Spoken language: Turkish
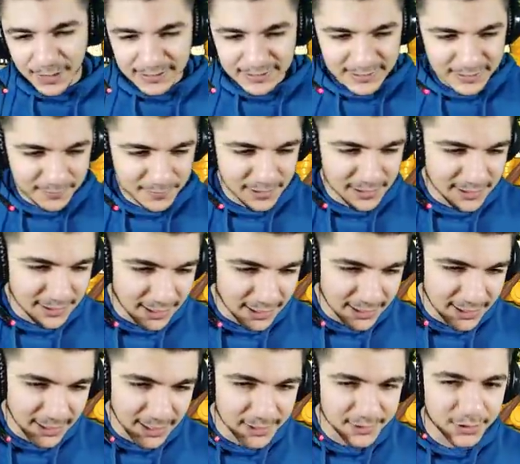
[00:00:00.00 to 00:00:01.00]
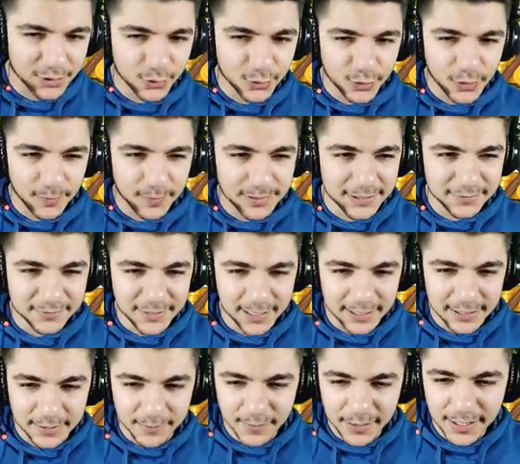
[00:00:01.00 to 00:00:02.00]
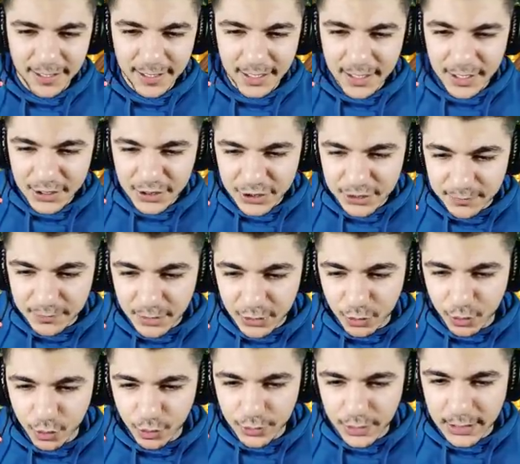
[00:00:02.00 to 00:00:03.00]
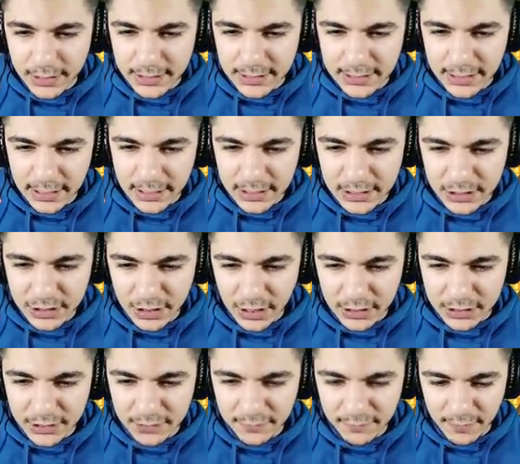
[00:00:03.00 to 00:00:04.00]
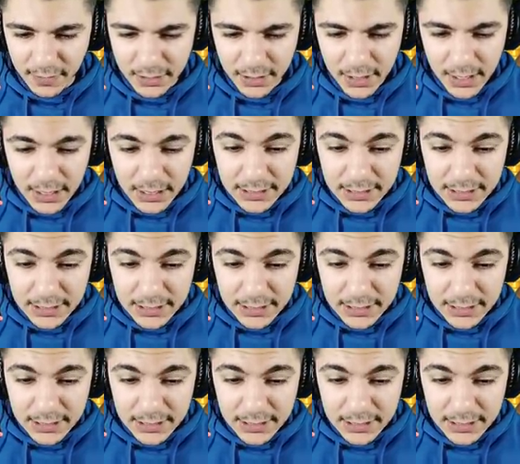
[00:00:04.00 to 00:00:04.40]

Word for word: Bastım gitti arkadaşlar. Tutamadım kendimi. Şimdi şuradan iki tane inşaatçım var.